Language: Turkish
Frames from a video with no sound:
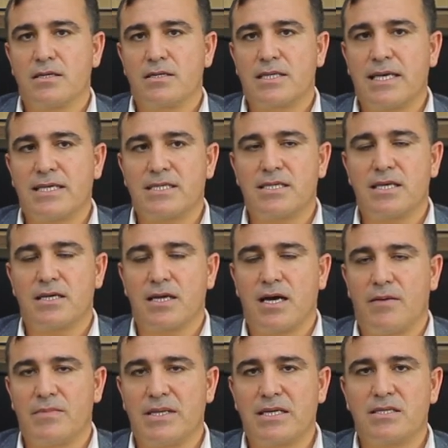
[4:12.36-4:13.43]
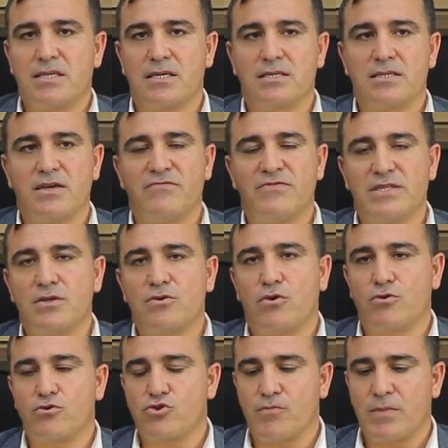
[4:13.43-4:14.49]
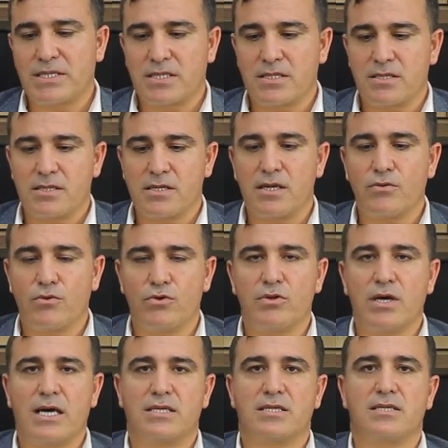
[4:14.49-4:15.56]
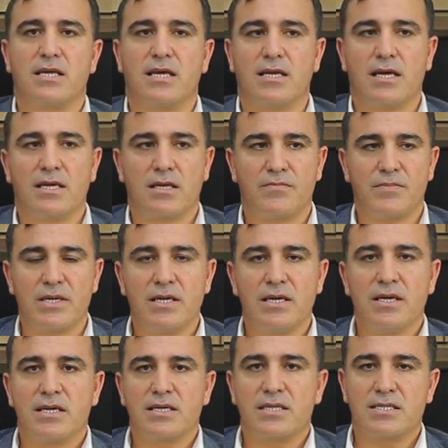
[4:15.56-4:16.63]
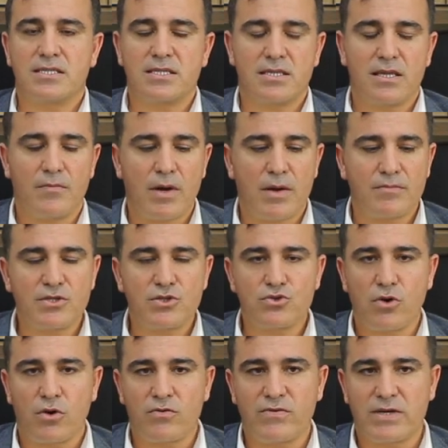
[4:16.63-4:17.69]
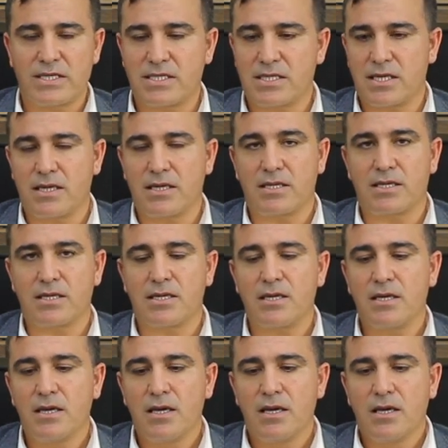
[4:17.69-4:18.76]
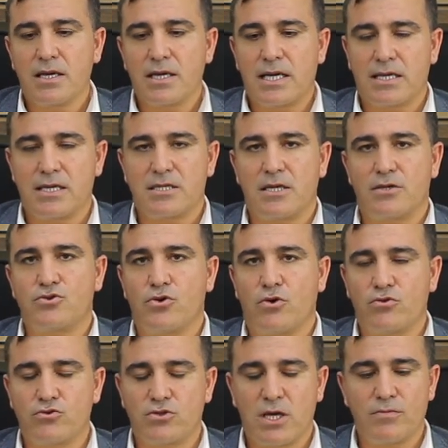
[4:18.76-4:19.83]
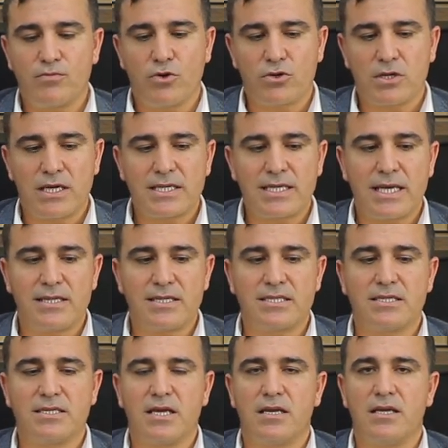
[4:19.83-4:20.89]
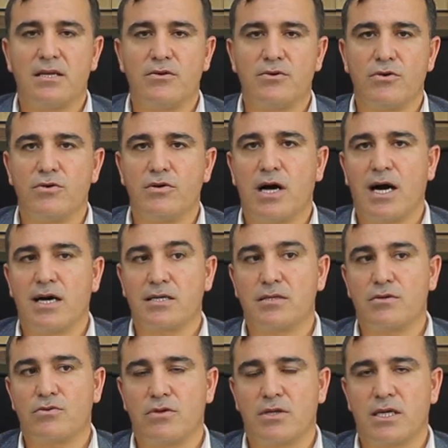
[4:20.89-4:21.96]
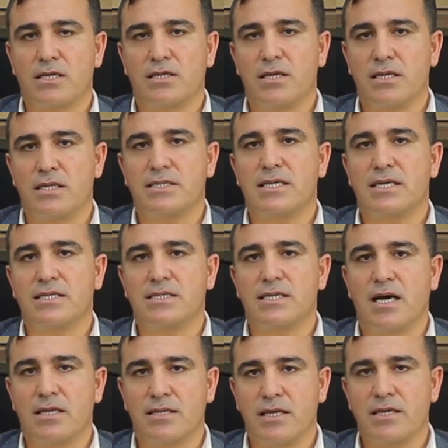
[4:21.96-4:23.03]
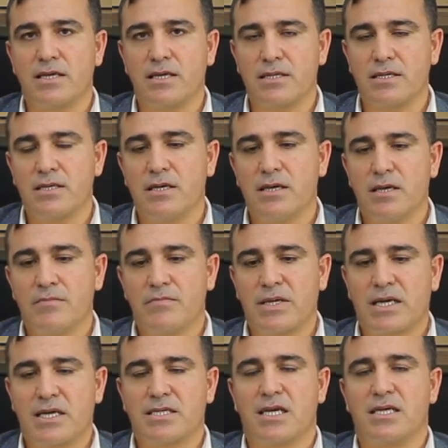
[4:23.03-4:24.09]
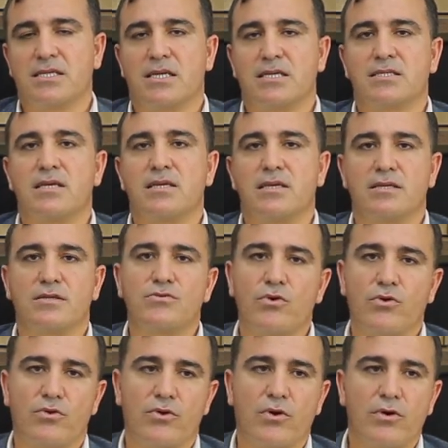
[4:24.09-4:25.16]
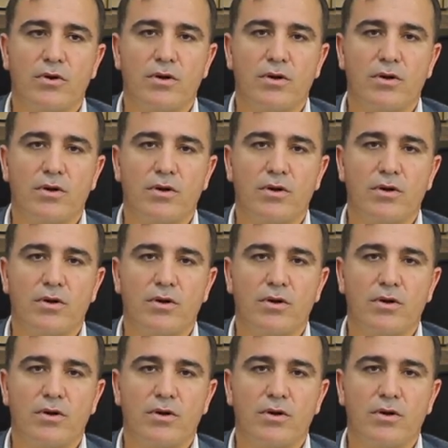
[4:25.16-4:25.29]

kesi yeri, ameliyat yerinde fıtık oluşmasın diye. Onun haricinde herhangi bir kısıtlamamız yok vericiyle ilgili. Karaciğer çok güzel bir organ. Kendisini yeniliyor. Ağırlık olarak neredeyse eski haline geri birkaç ay içerisinde geri dönüyor.